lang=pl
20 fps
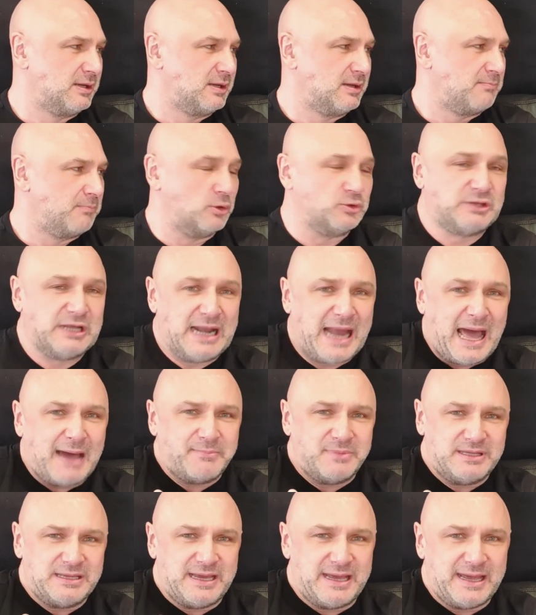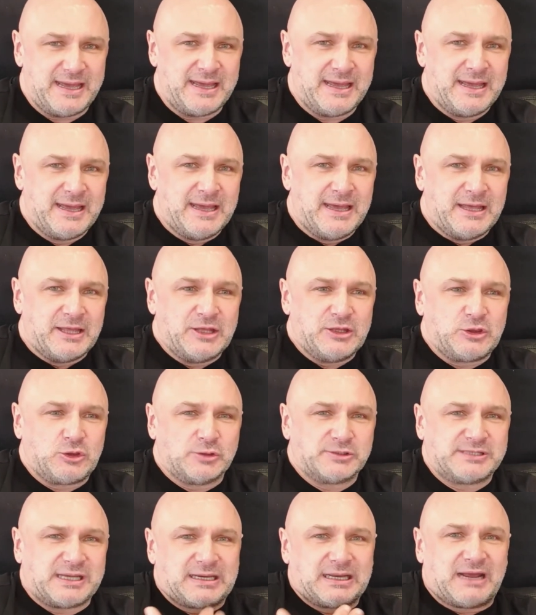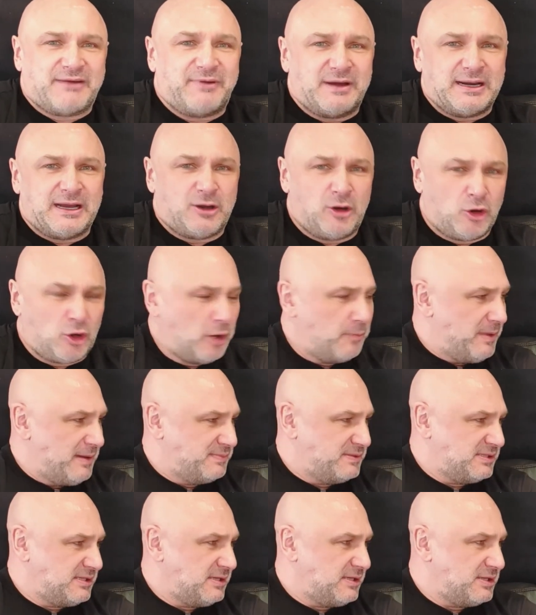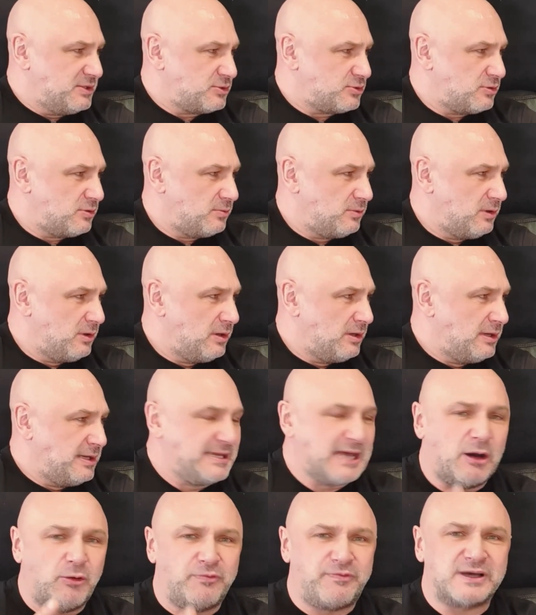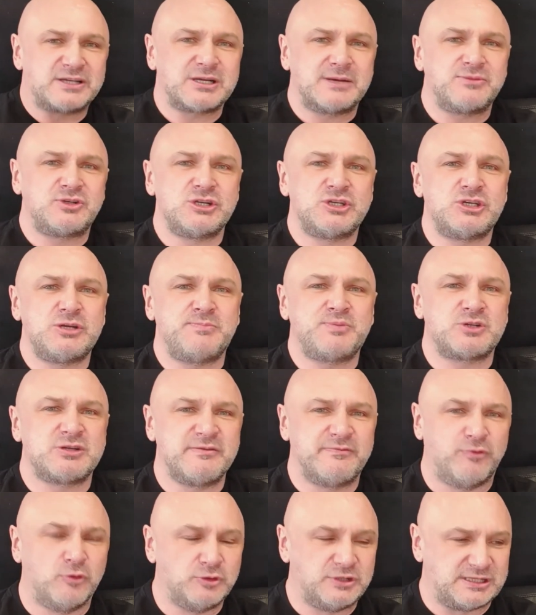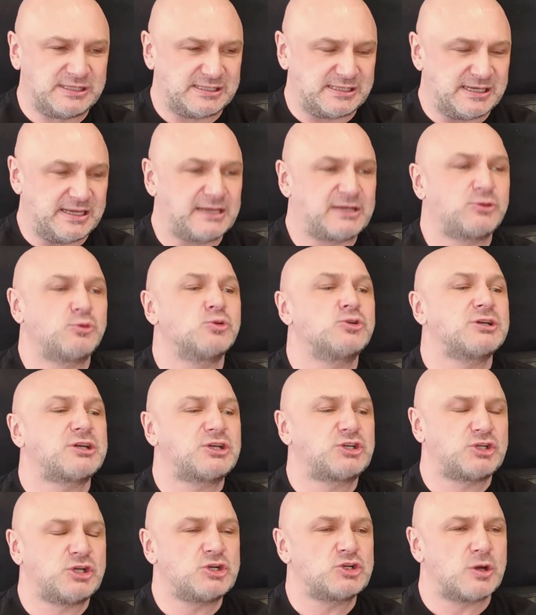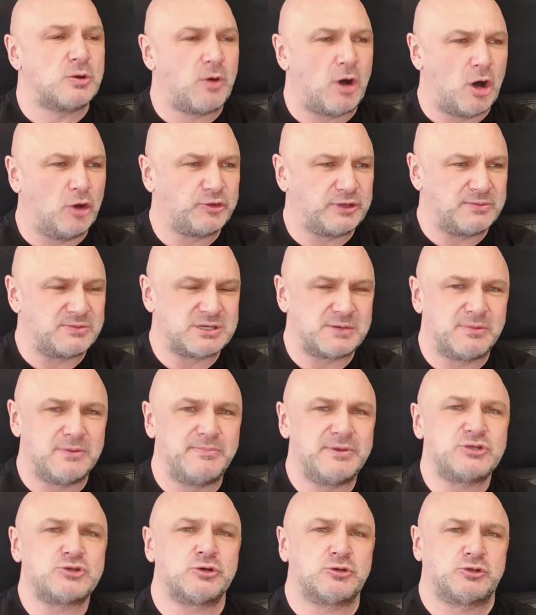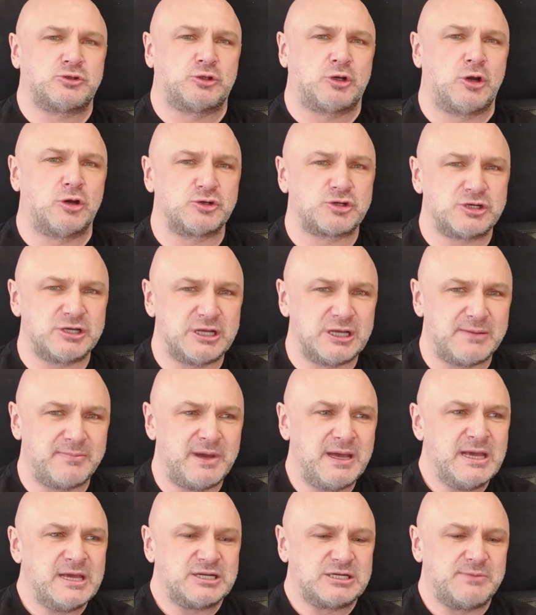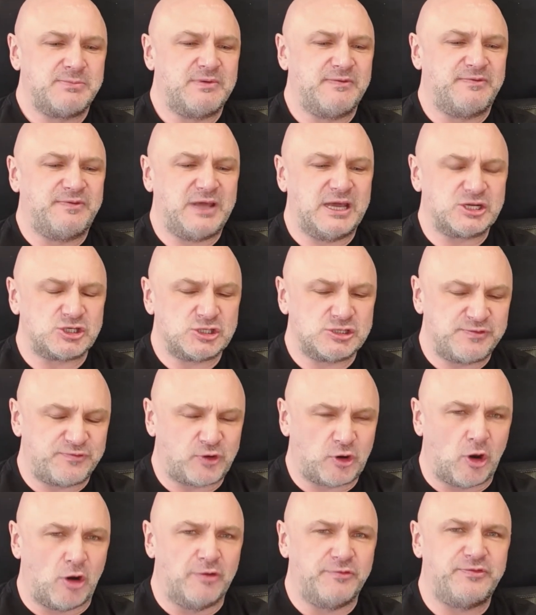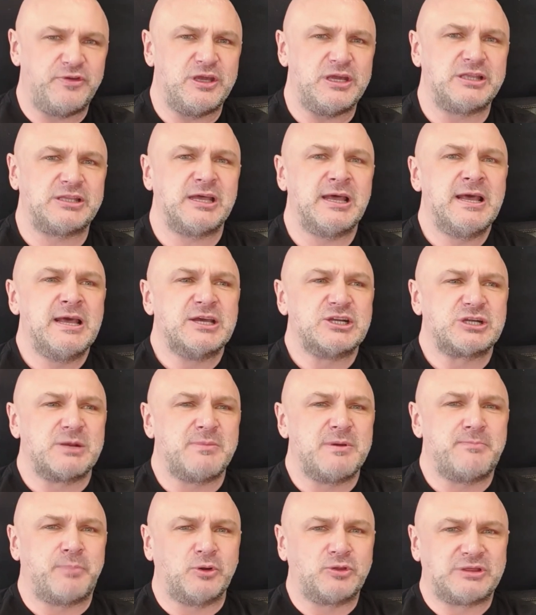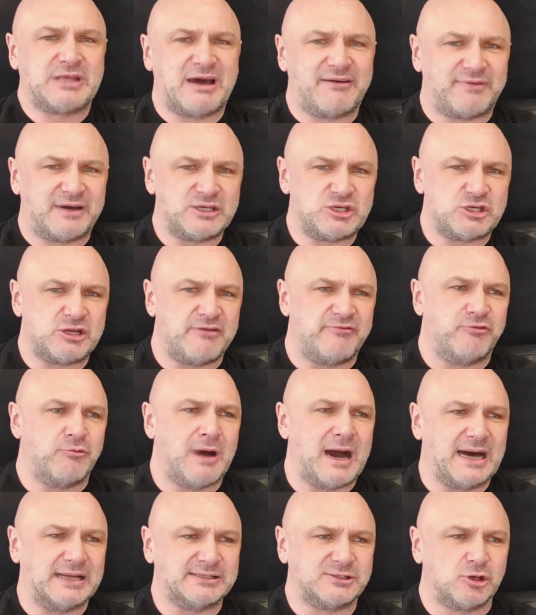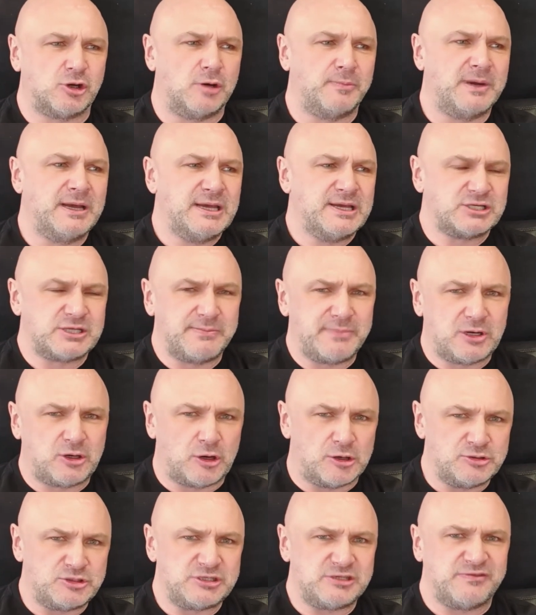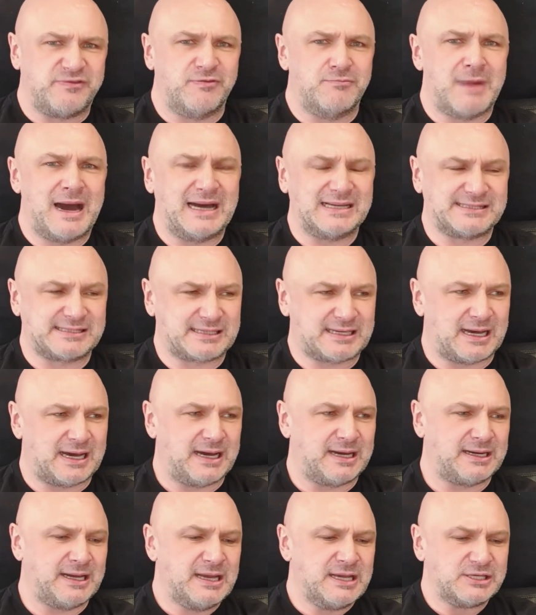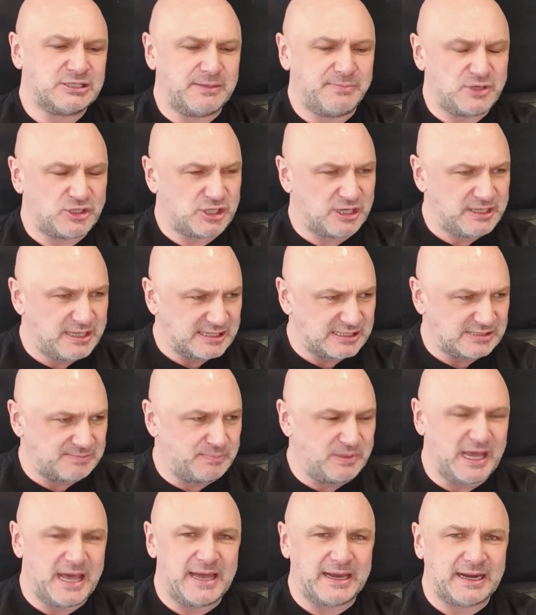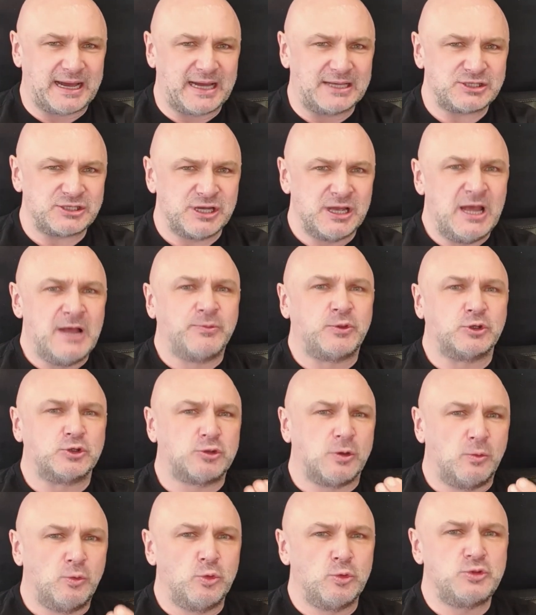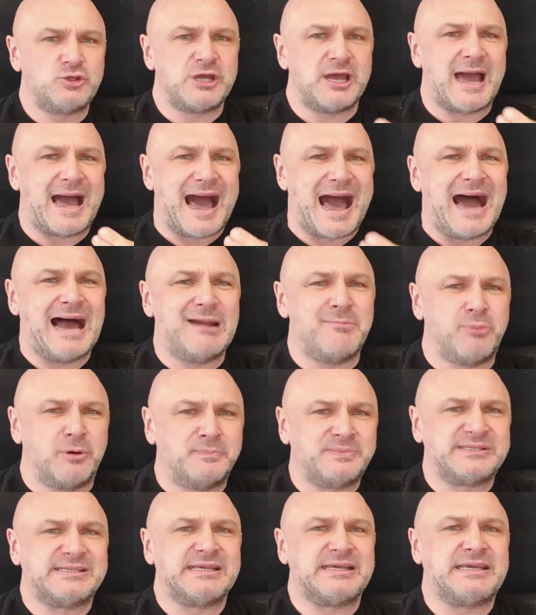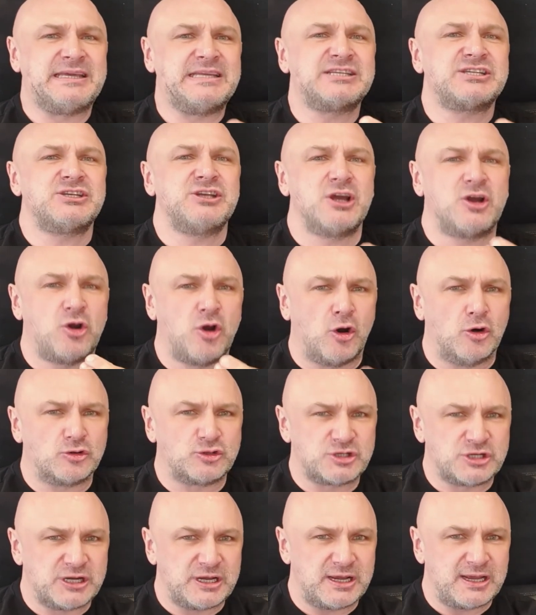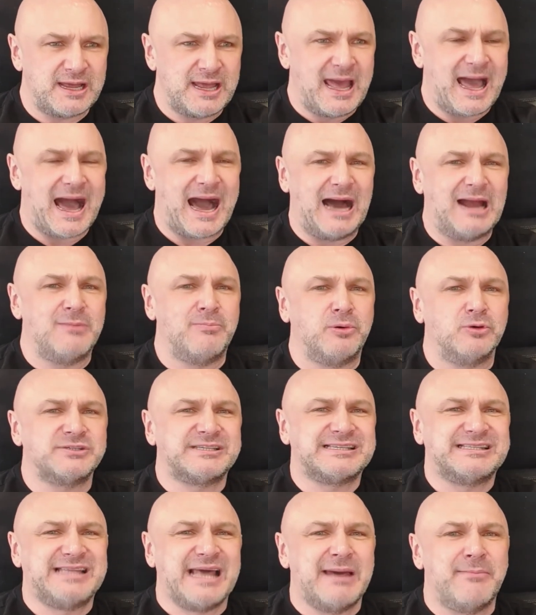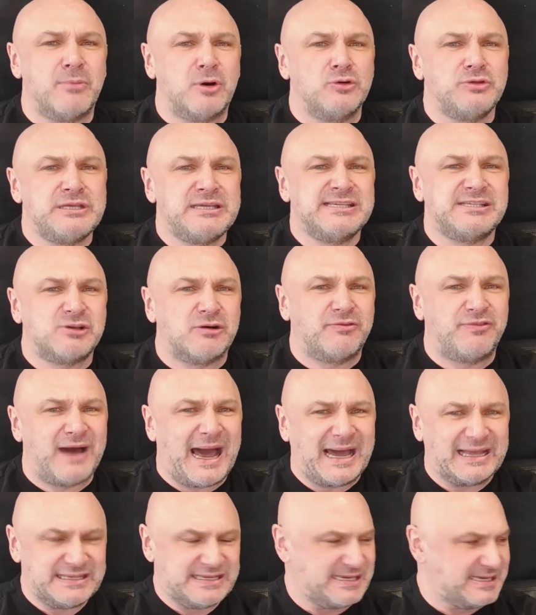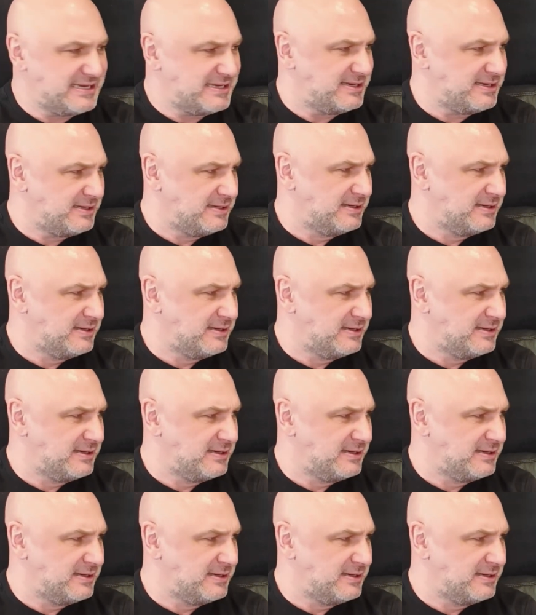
Bo dla mnie e, to zakrawa na chorobę psychiczną. Tak. Ja uważam, że ci przywódcy, którzy krzyczą o tym, żeby być ostrożnym, żeby wierzyć w COVID, żeby poddawać się władzom, żeby chodzić w maskach, żeby się nie zbierać, to są ludzie albo psychicznie chorzy, albo zdemonizowani.